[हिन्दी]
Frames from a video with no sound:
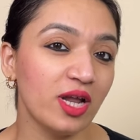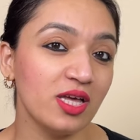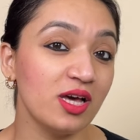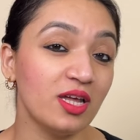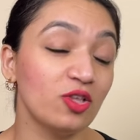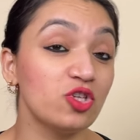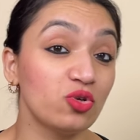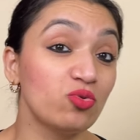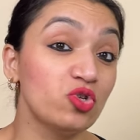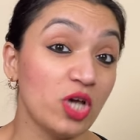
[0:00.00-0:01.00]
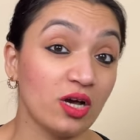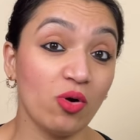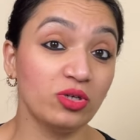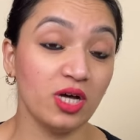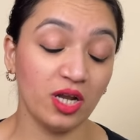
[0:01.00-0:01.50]
नहीं करी है तो ज़रूर
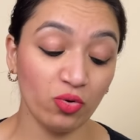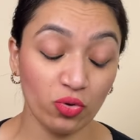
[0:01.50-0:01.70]
चेकआउट करें